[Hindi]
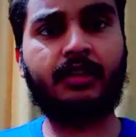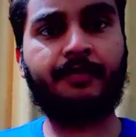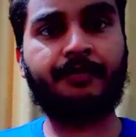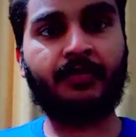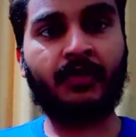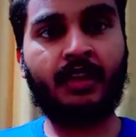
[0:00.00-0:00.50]
थी
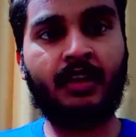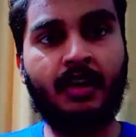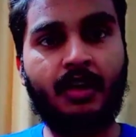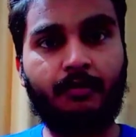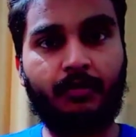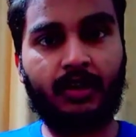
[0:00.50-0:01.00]

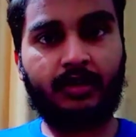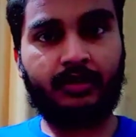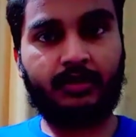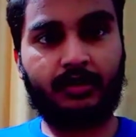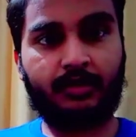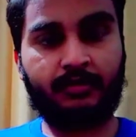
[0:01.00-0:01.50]

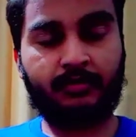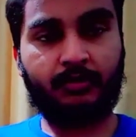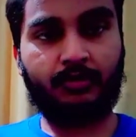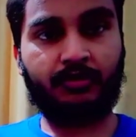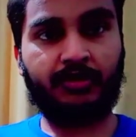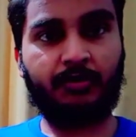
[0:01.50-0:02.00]
पाकिस्तान
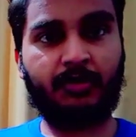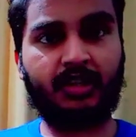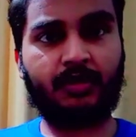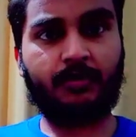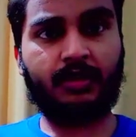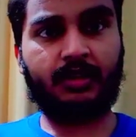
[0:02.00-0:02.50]
दूसरी
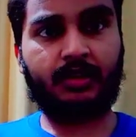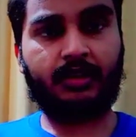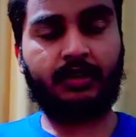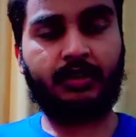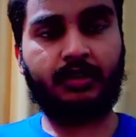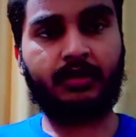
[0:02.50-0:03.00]
मरतबा
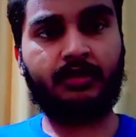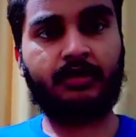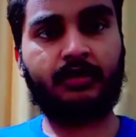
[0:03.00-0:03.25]
लगातार